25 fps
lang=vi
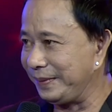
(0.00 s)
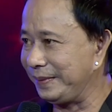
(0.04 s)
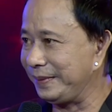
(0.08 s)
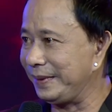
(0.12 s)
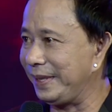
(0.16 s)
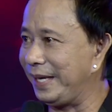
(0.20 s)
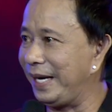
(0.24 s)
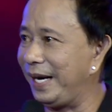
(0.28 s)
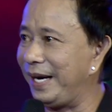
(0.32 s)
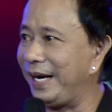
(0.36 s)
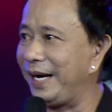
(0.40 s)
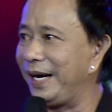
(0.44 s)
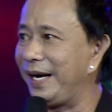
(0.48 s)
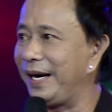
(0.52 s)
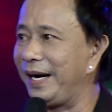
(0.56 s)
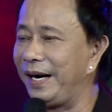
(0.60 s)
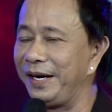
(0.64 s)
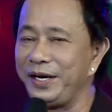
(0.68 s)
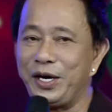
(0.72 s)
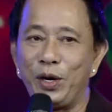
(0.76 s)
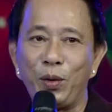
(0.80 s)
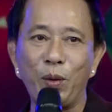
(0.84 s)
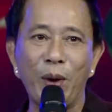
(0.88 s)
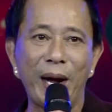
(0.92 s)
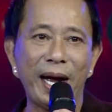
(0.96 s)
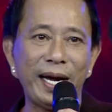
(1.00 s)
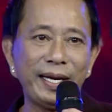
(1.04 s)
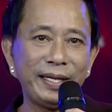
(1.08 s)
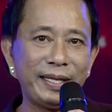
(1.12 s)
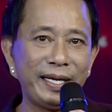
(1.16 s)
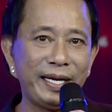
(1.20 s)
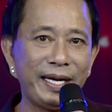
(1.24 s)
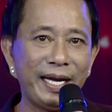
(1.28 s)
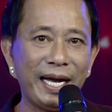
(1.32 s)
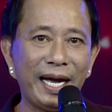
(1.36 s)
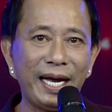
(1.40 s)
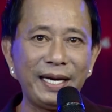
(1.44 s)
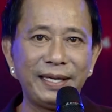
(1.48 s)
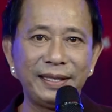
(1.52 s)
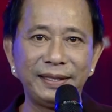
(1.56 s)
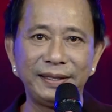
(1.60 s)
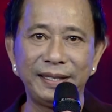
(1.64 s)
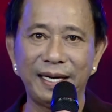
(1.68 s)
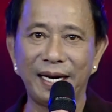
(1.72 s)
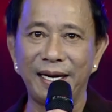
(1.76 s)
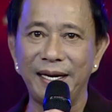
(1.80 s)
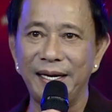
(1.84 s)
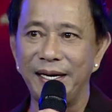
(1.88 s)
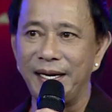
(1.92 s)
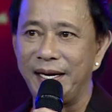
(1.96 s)
à, ở nước ngoài thì anh
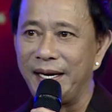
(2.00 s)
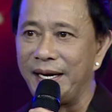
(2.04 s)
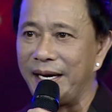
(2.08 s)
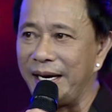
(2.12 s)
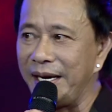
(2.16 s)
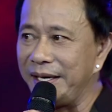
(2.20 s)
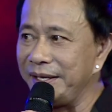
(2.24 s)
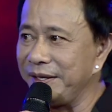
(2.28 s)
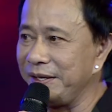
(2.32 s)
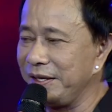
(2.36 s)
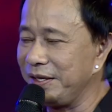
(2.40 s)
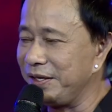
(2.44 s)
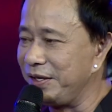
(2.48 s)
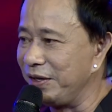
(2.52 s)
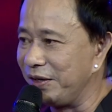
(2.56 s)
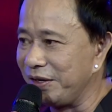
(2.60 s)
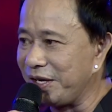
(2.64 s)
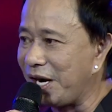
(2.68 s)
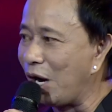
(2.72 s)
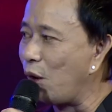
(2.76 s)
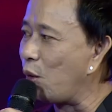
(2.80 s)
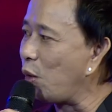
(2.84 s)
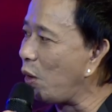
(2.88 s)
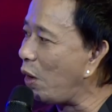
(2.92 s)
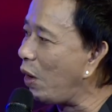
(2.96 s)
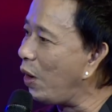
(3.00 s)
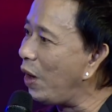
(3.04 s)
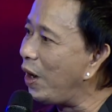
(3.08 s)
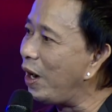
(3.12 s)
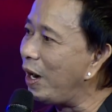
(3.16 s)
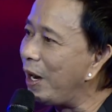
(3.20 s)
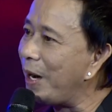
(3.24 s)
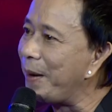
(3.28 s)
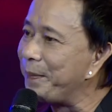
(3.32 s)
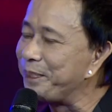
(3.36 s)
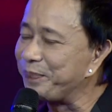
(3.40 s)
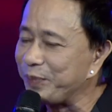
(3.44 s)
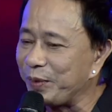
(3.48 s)
anh dưỡng Râu có